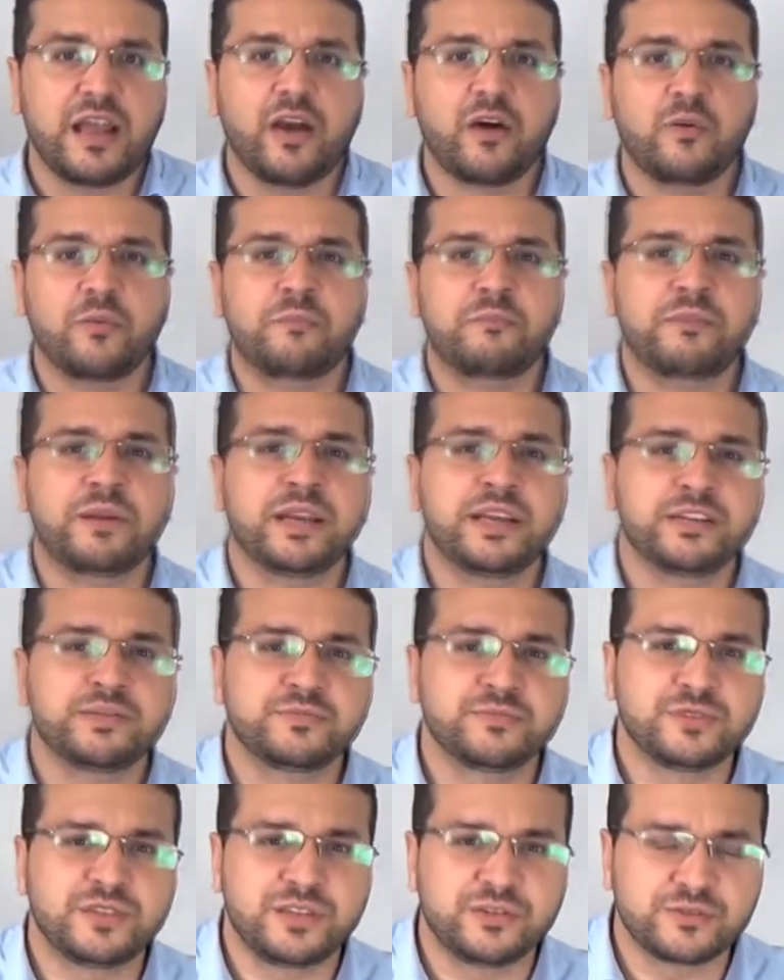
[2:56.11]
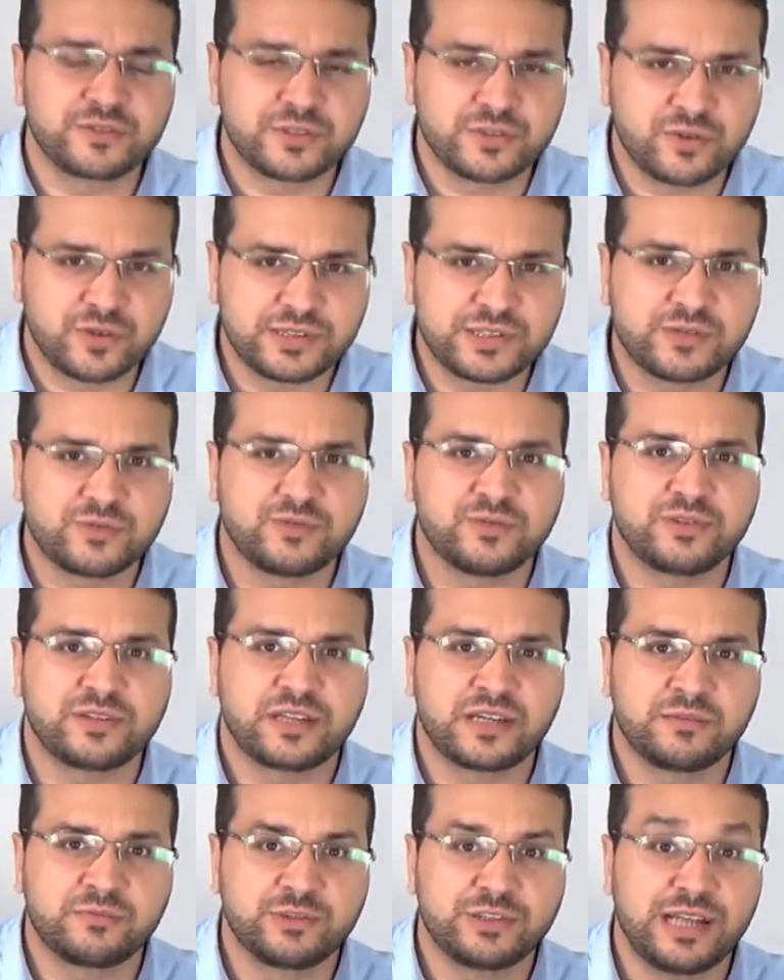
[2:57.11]
é o mesmo Deus que nós
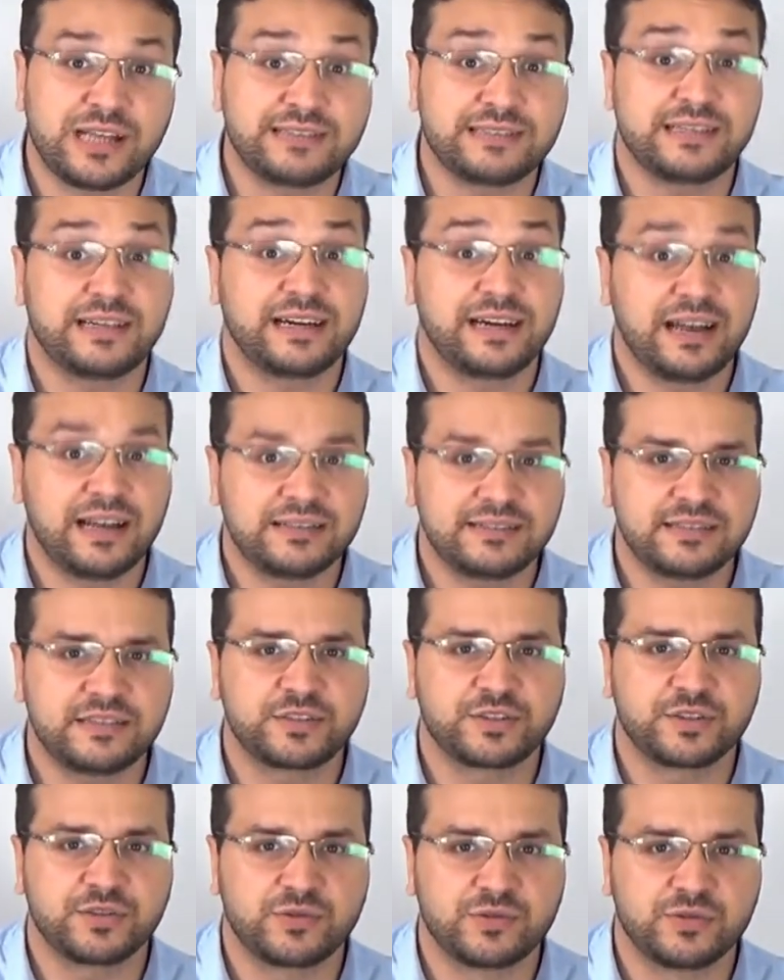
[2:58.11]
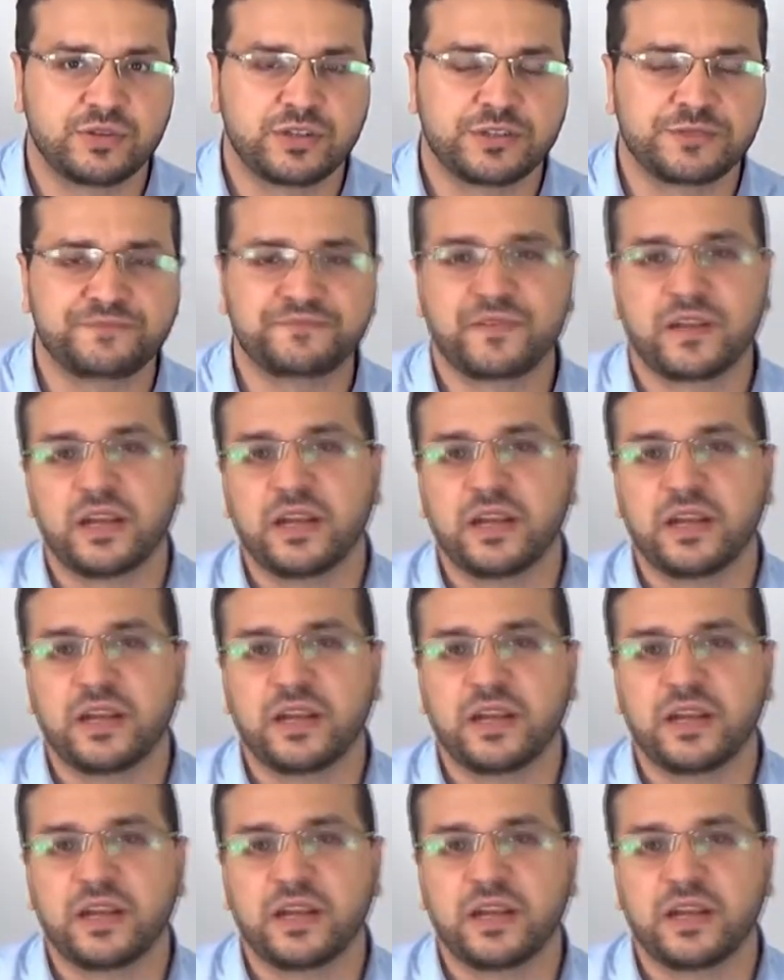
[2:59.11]
encontramos nas Sagradas Escrituras?